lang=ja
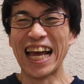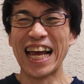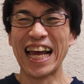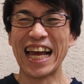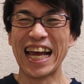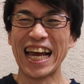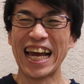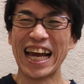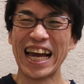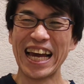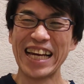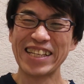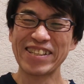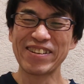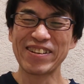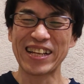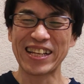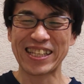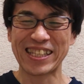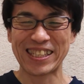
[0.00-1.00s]
えー、以
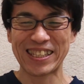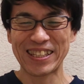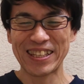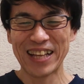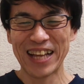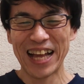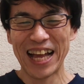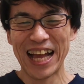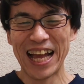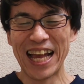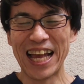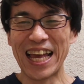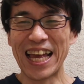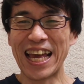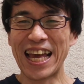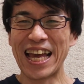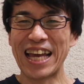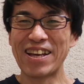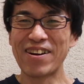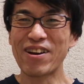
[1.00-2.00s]
上です、
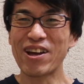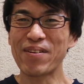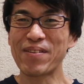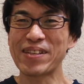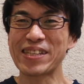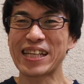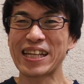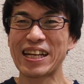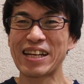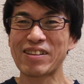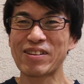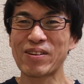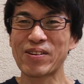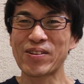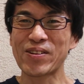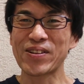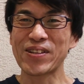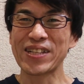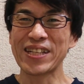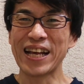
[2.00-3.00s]
えー、よければチャンネル
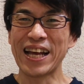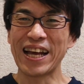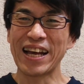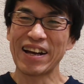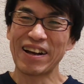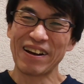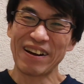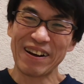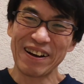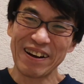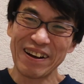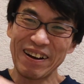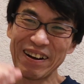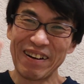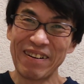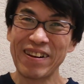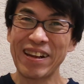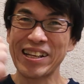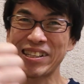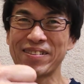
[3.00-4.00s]
登録いいね
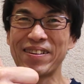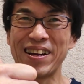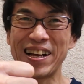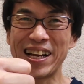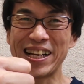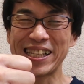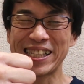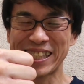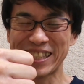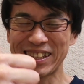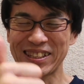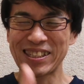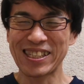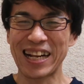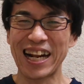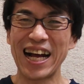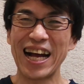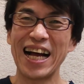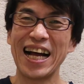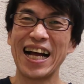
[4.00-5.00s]
お願いしますそし
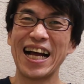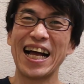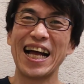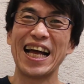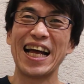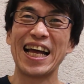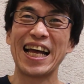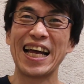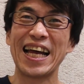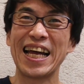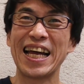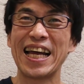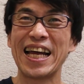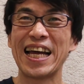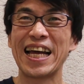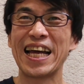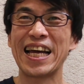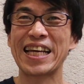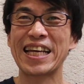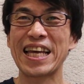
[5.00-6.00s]
たら、
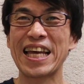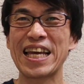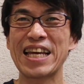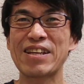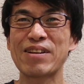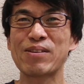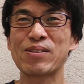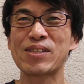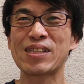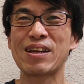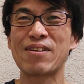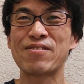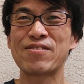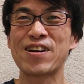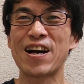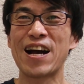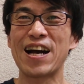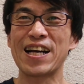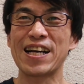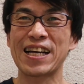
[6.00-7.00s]
えー、現役のスタッフ
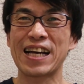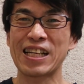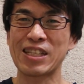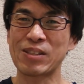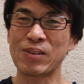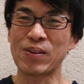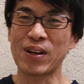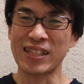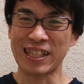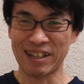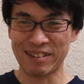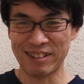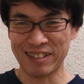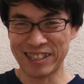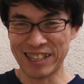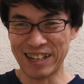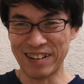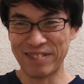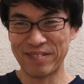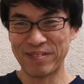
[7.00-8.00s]
がガストを語る
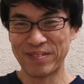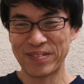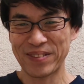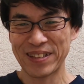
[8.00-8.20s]
た